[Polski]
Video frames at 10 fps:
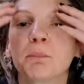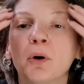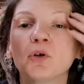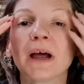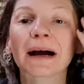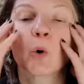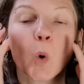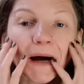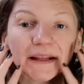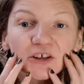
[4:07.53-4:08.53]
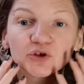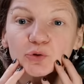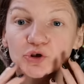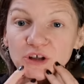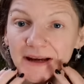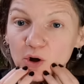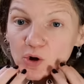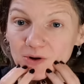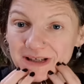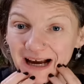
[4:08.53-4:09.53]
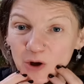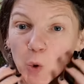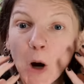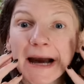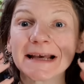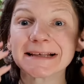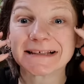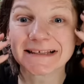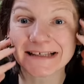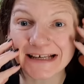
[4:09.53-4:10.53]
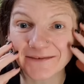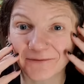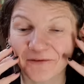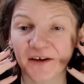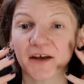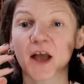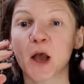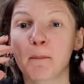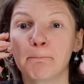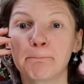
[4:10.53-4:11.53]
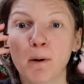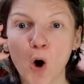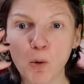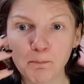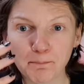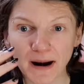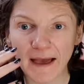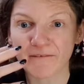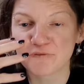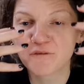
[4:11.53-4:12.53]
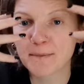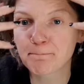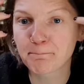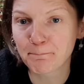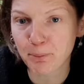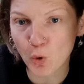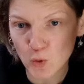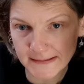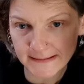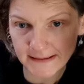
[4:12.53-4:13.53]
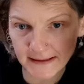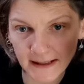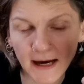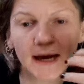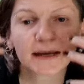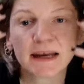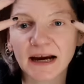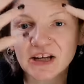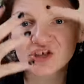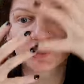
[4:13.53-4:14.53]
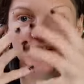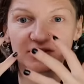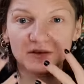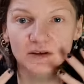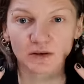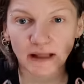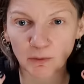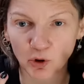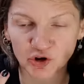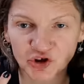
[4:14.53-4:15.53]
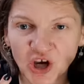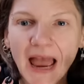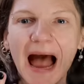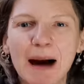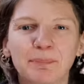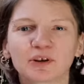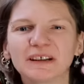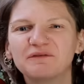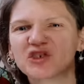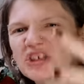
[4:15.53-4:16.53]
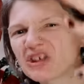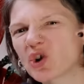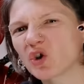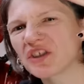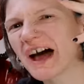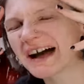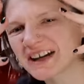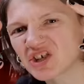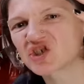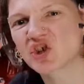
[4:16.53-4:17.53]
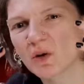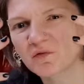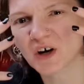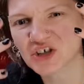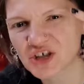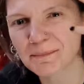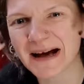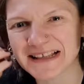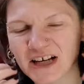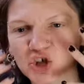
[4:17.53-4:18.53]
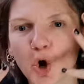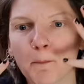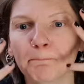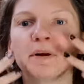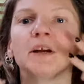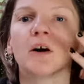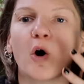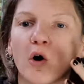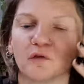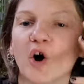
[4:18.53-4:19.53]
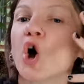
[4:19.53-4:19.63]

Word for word: ponakładać różnego rodzaju syfy, bąble, wypływy pustki, jakieś niedoskonałości, a potem wszystko nakryć tą właśnie maseczką peel off.